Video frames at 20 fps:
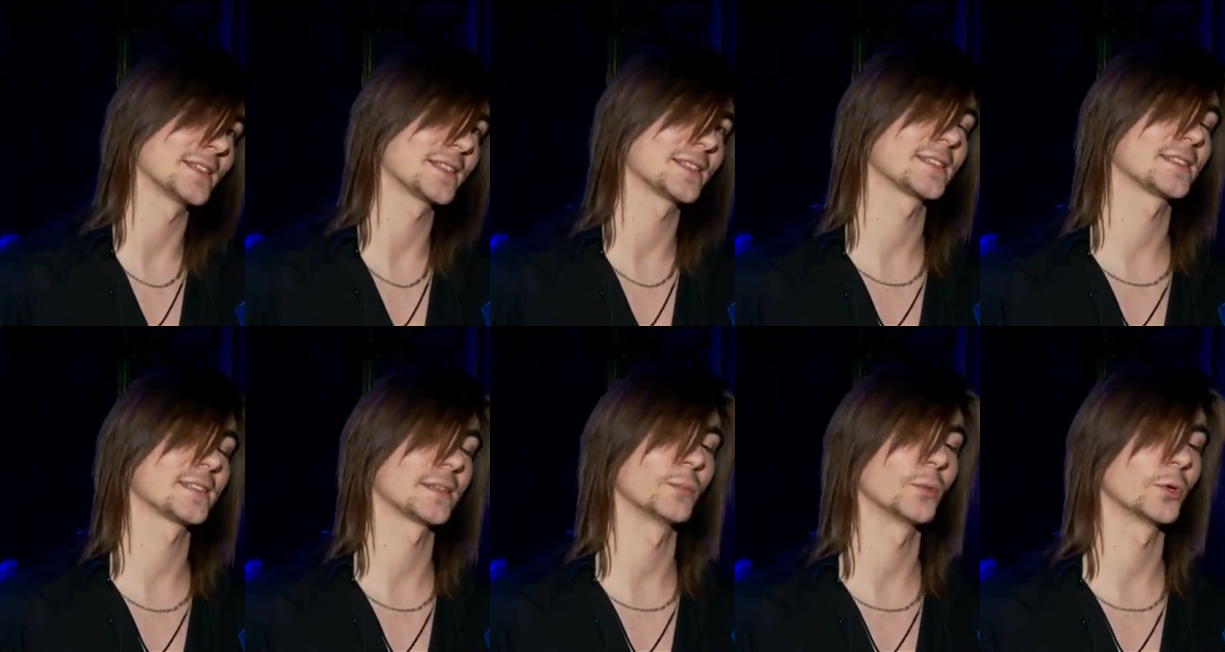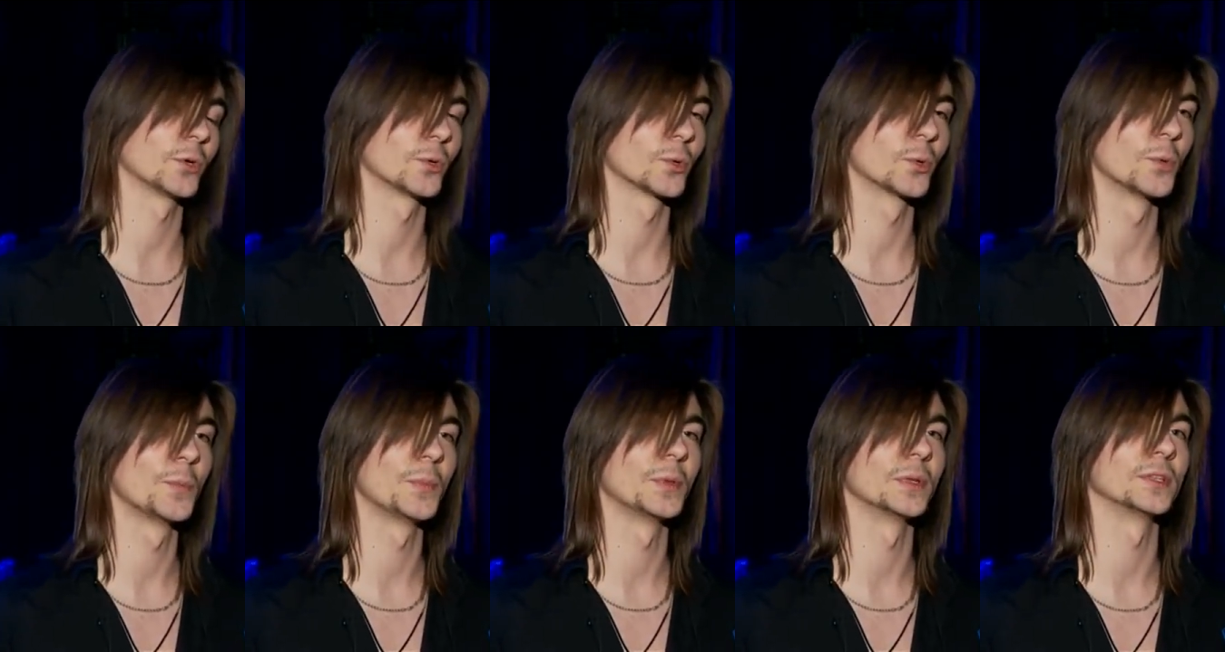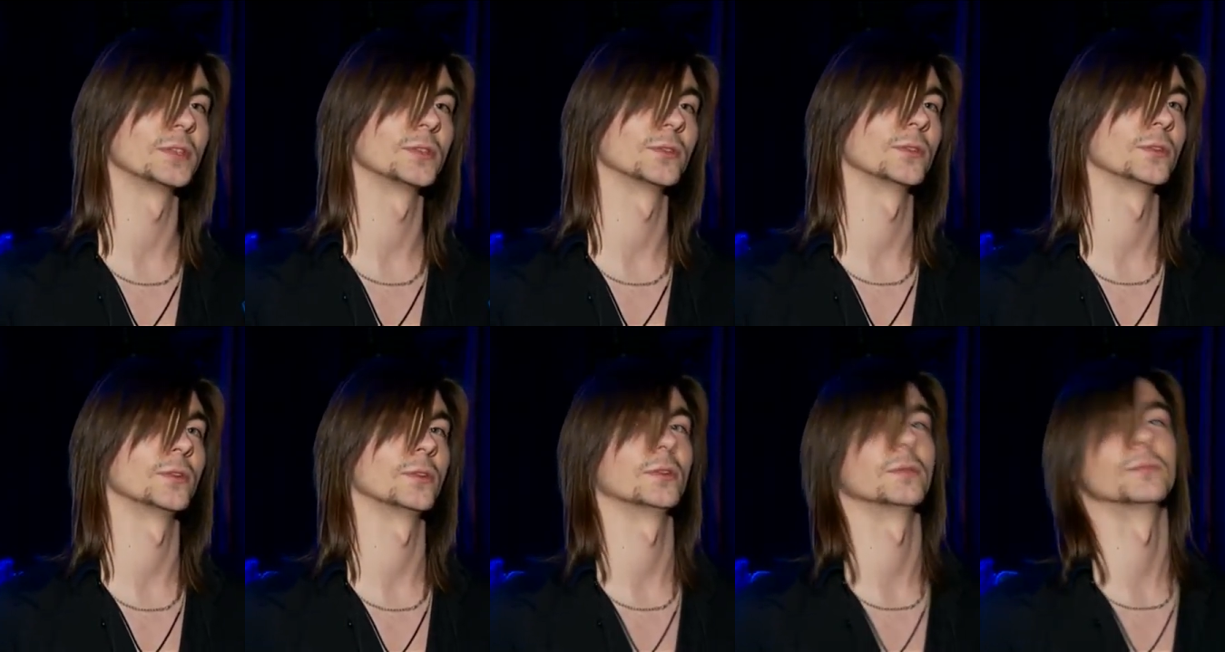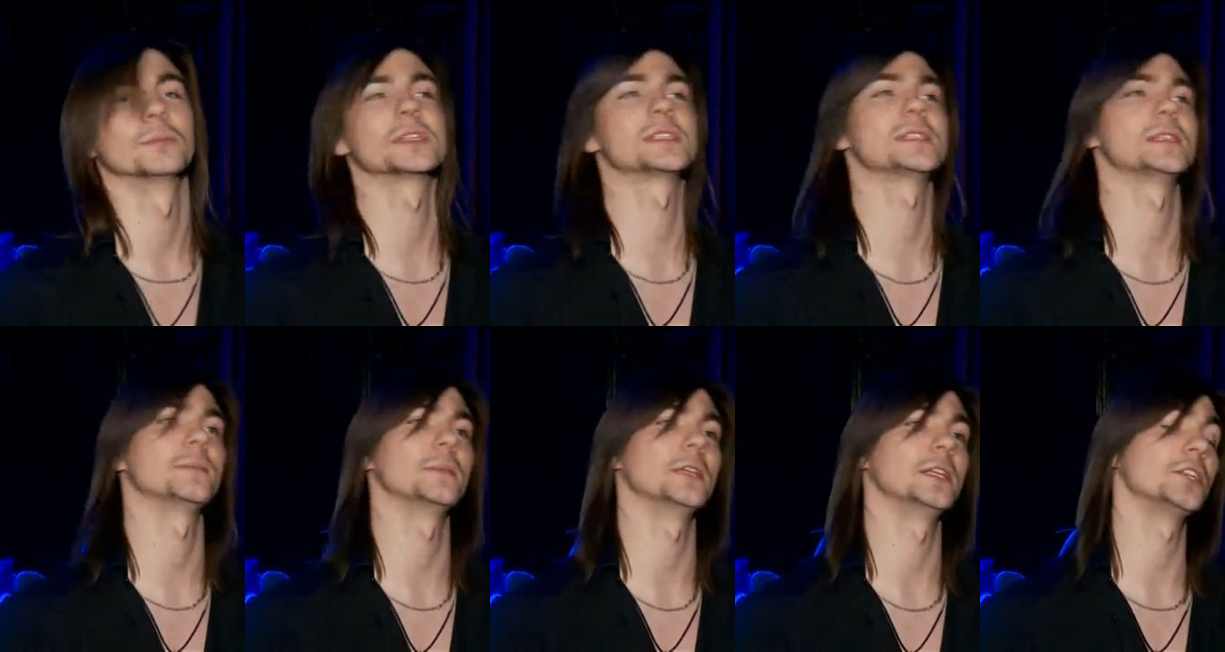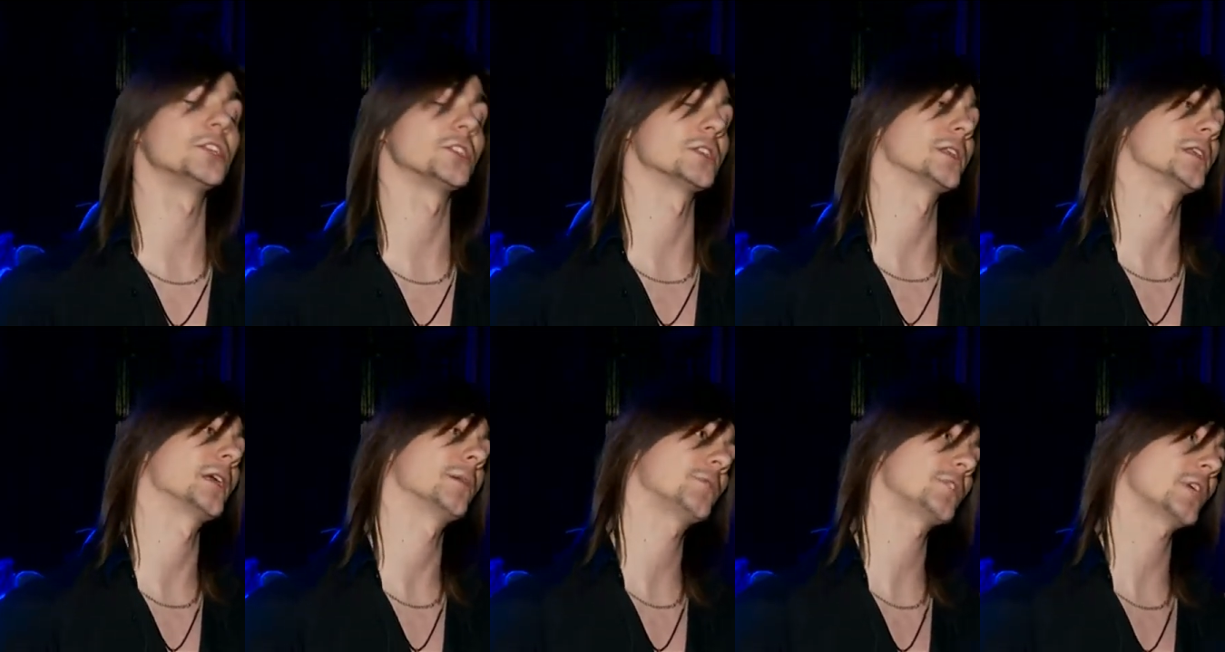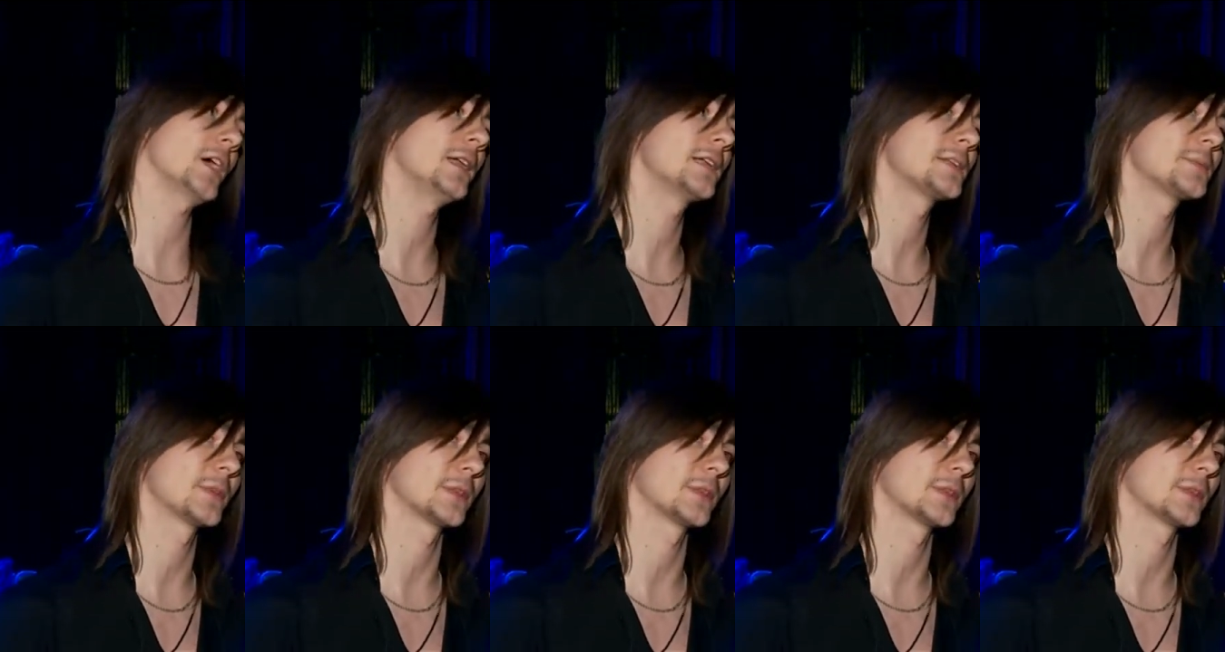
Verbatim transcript: самой группы, то мы с ними лично не общались,